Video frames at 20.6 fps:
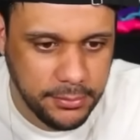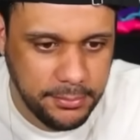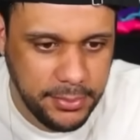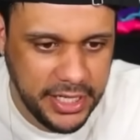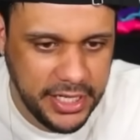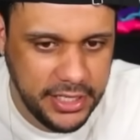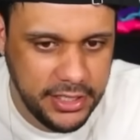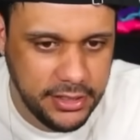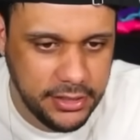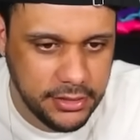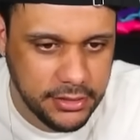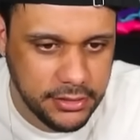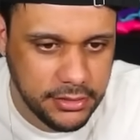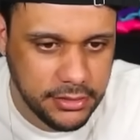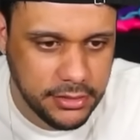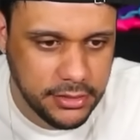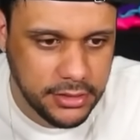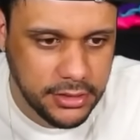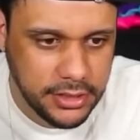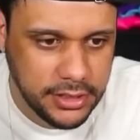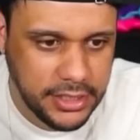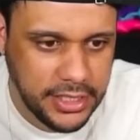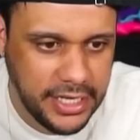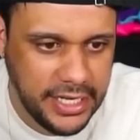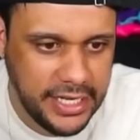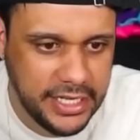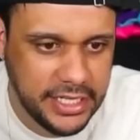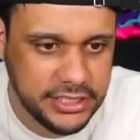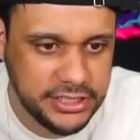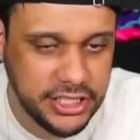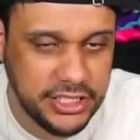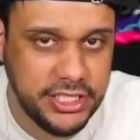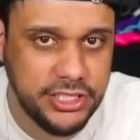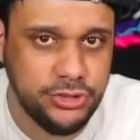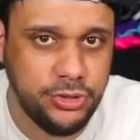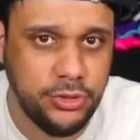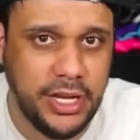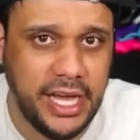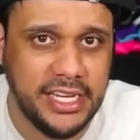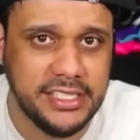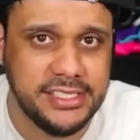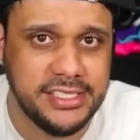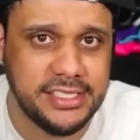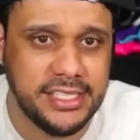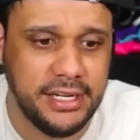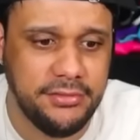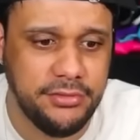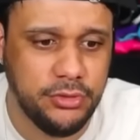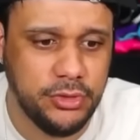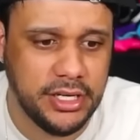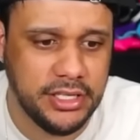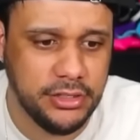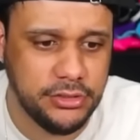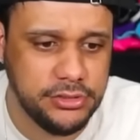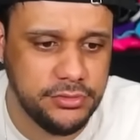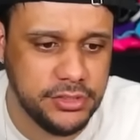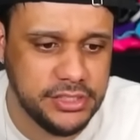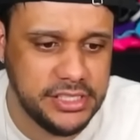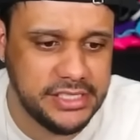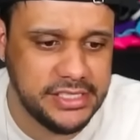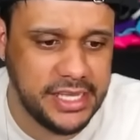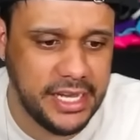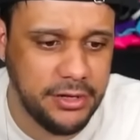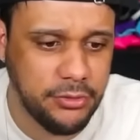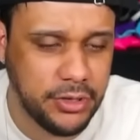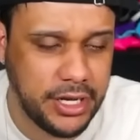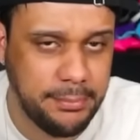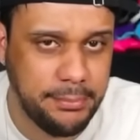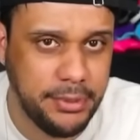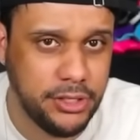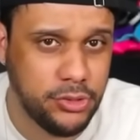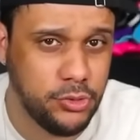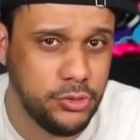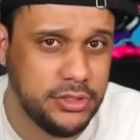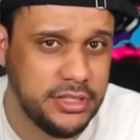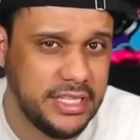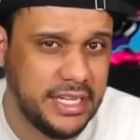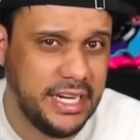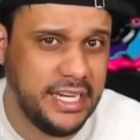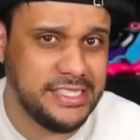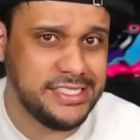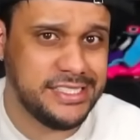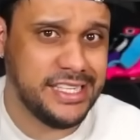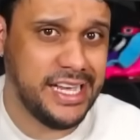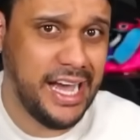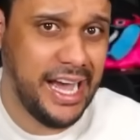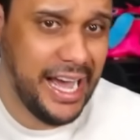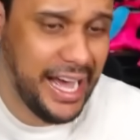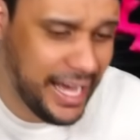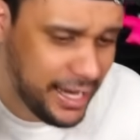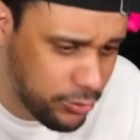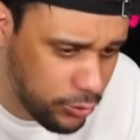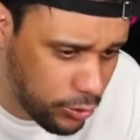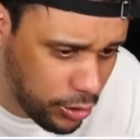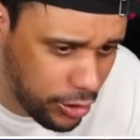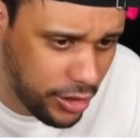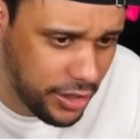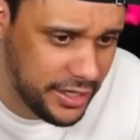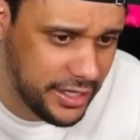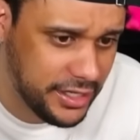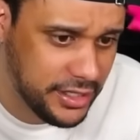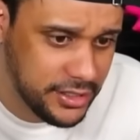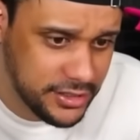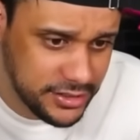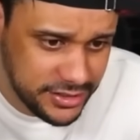Peraí, Galera, já deixa o like, se inscreve no canal se vocês querem o capítulo 3 agora.